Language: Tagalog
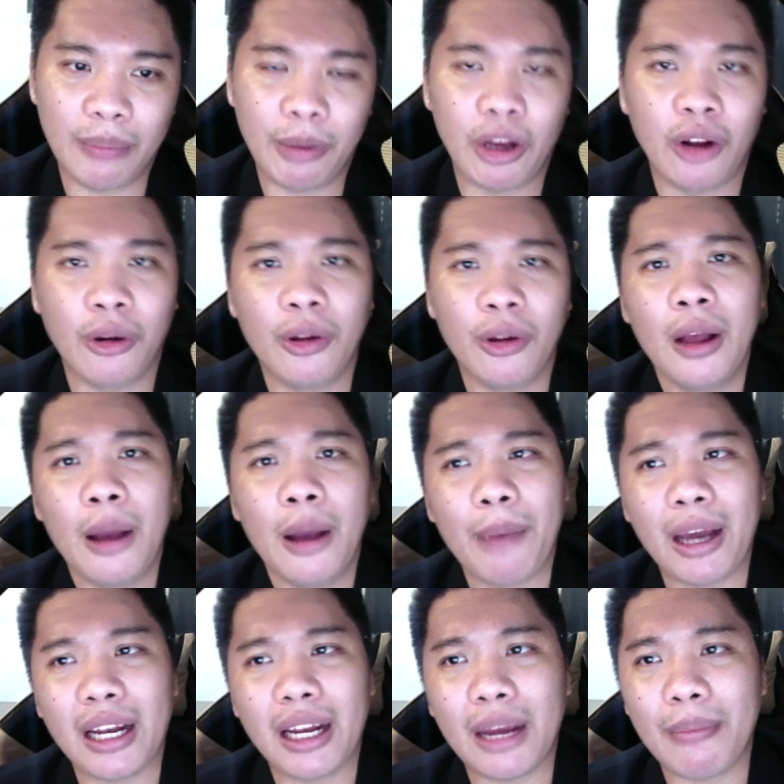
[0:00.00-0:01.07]
Pero
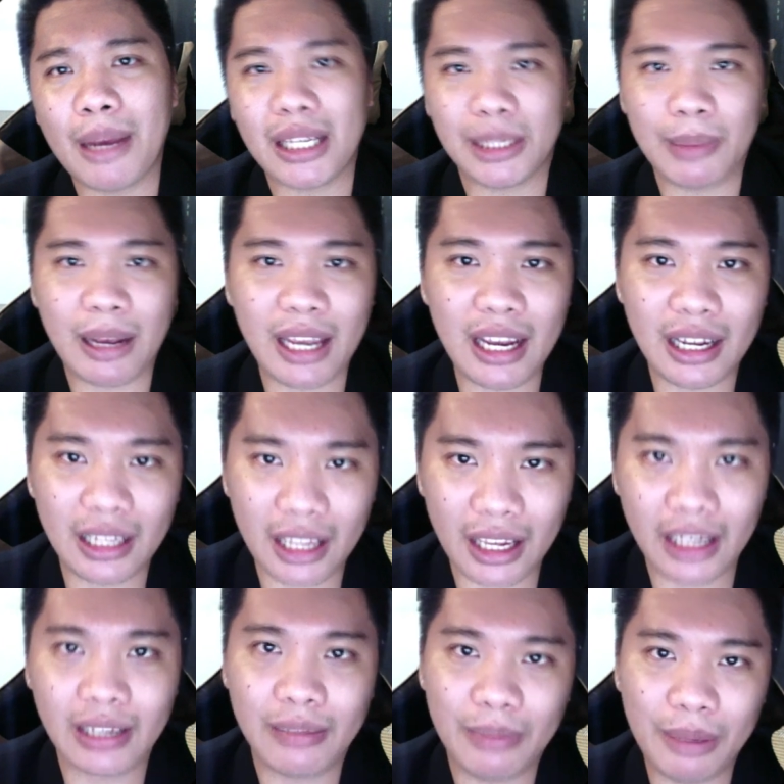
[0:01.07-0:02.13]
para mas maging
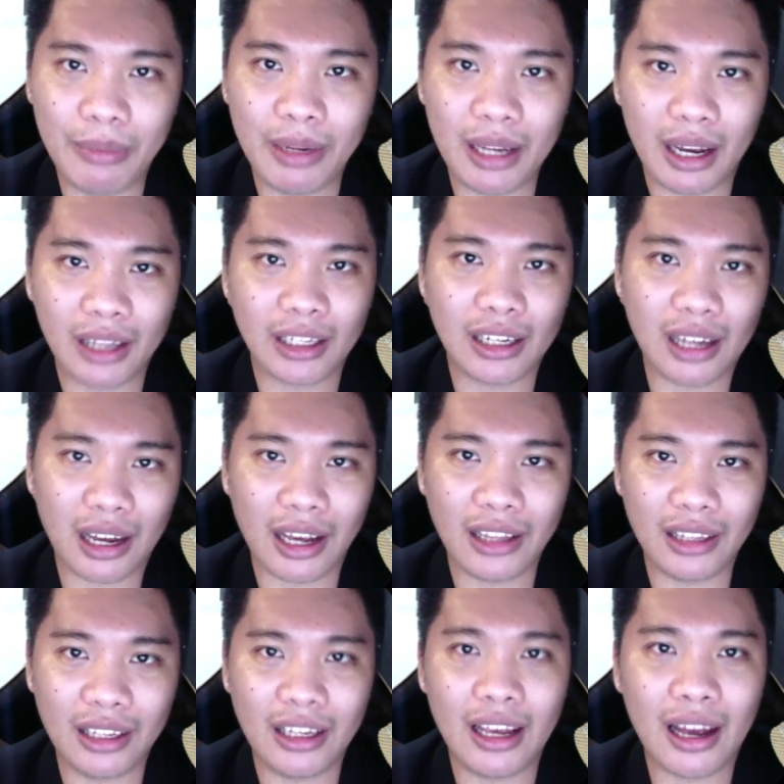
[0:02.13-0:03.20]
clear, bibigyan kita ng
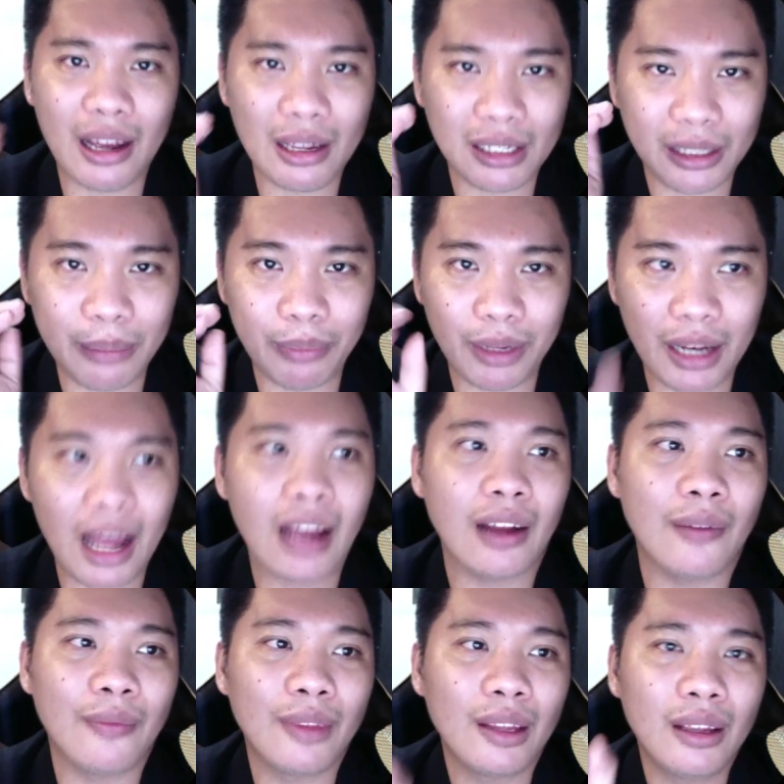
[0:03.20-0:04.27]
idea, simple
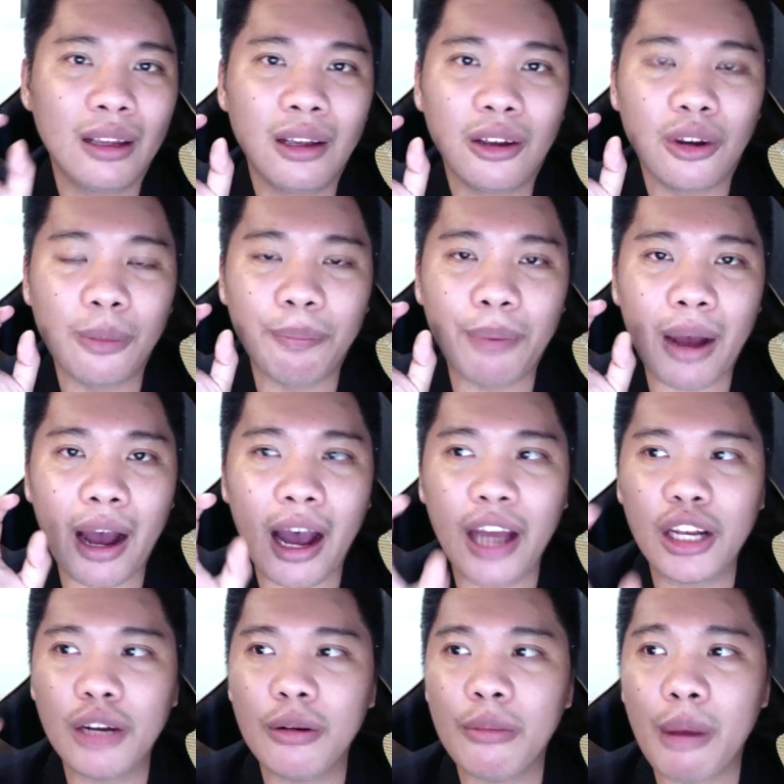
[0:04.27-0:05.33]
lang, kung
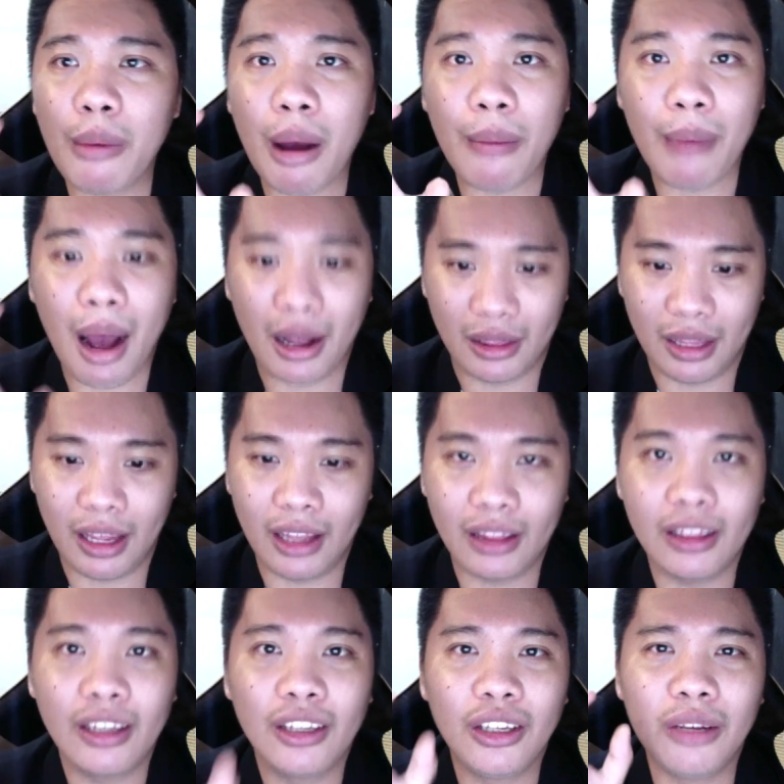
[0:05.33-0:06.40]
paano mo mamamagnet
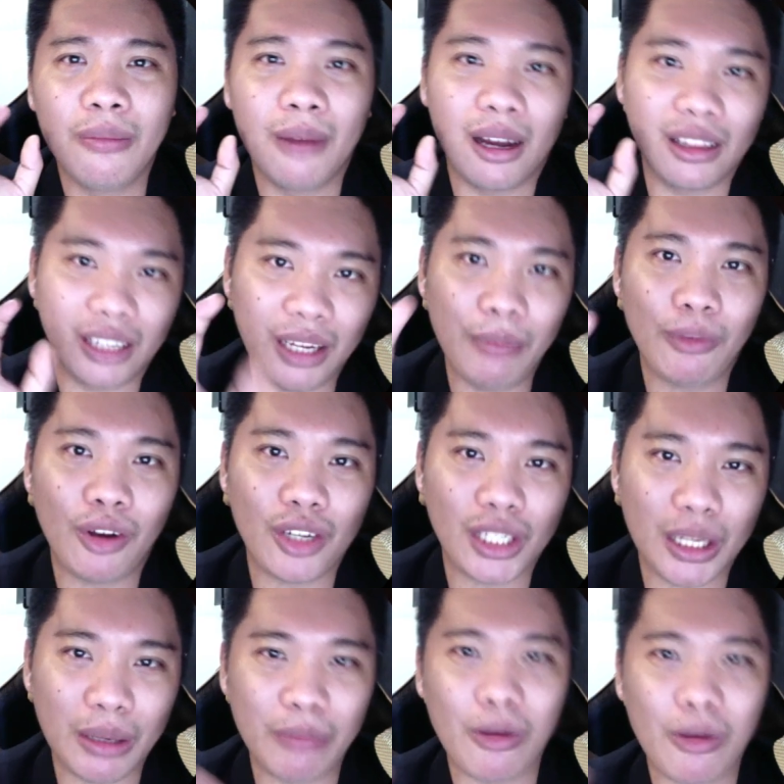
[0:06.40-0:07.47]
yung mga dream
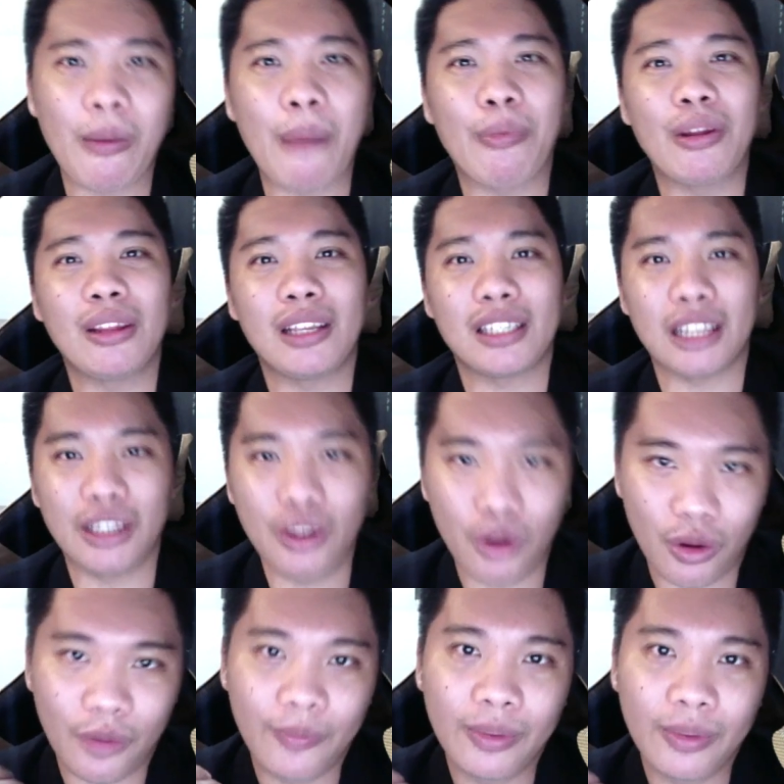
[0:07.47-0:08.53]
customer mo papunta sa'yo.